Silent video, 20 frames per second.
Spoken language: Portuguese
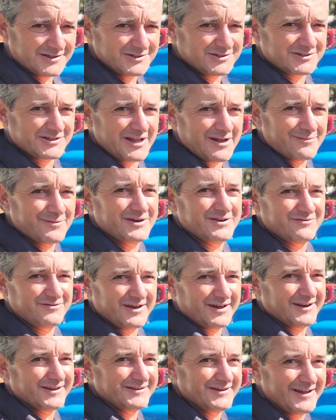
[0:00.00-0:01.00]
a gente tem a
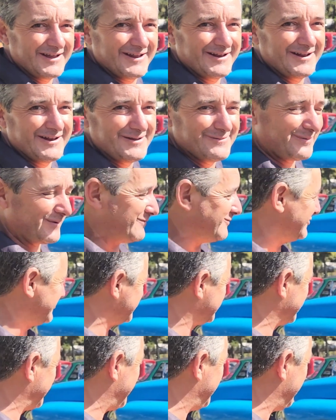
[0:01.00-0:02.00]
manivela dele ali para
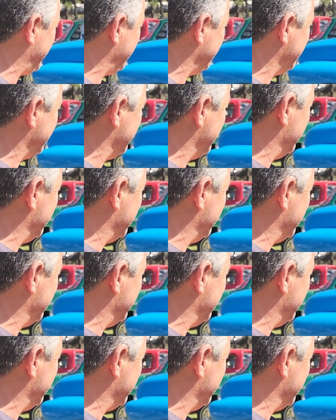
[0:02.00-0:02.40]
mostrar.